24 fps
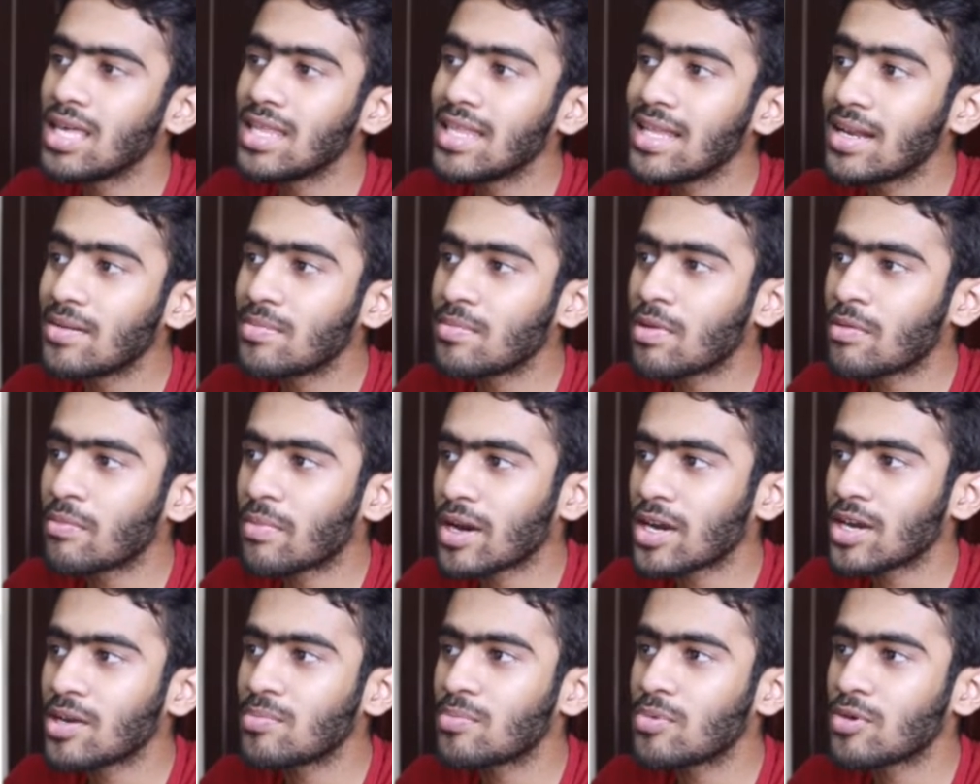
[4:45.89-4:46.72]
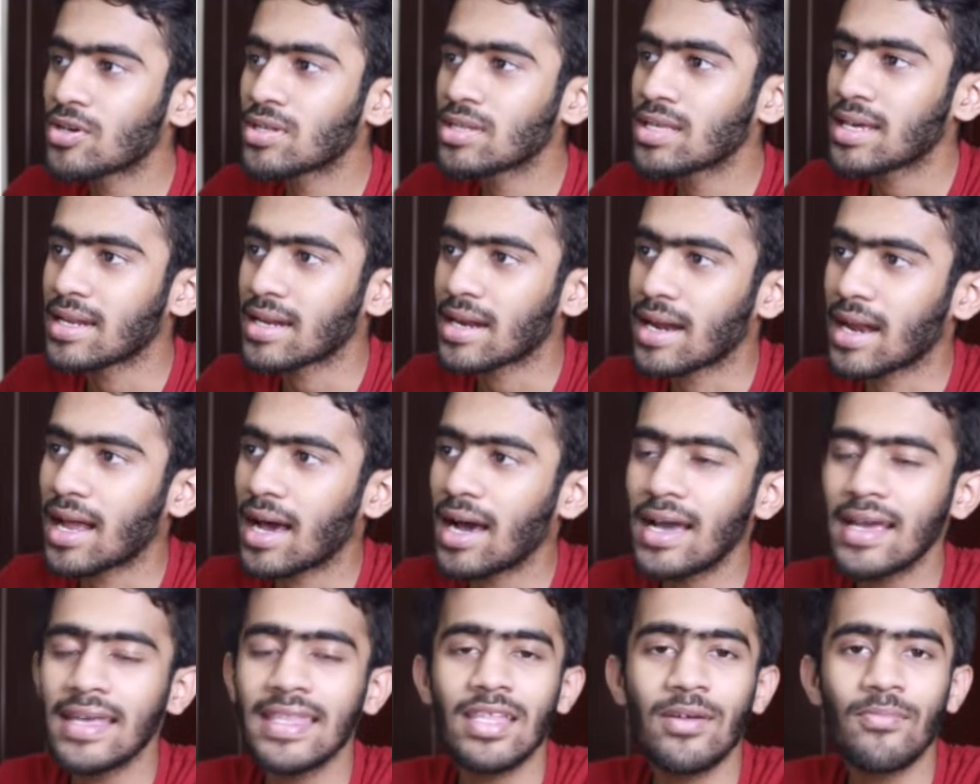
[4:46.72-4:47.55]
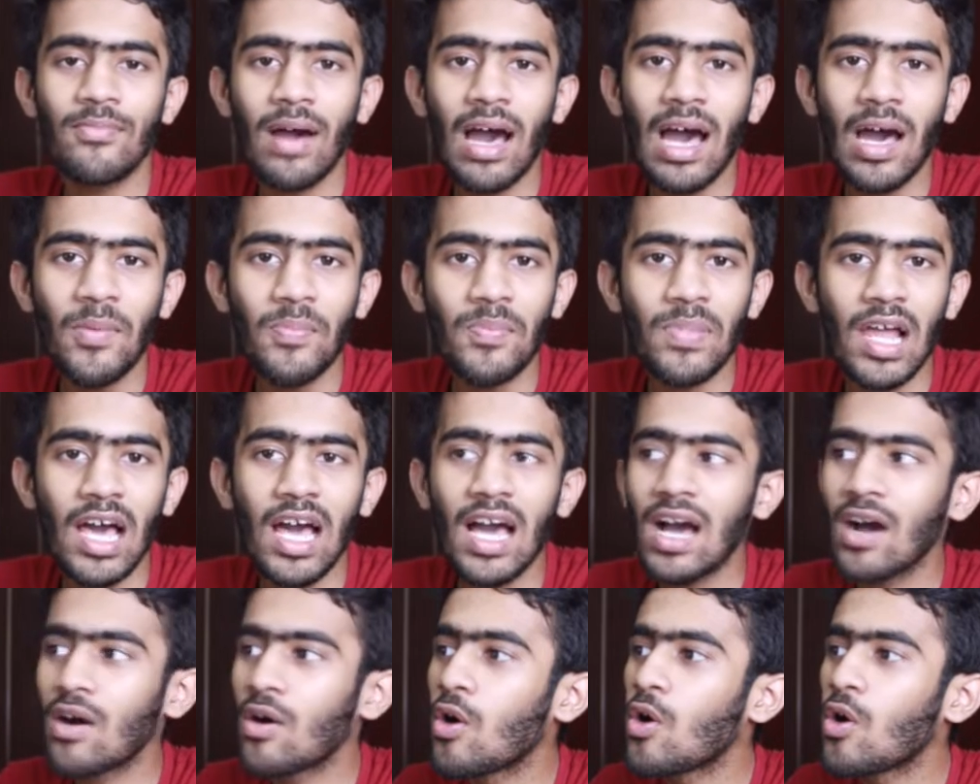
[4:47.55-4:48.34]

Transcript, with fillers: இதில் நம்ம பண்ண போகிறது என்னென்னா இந்த மேப்பில்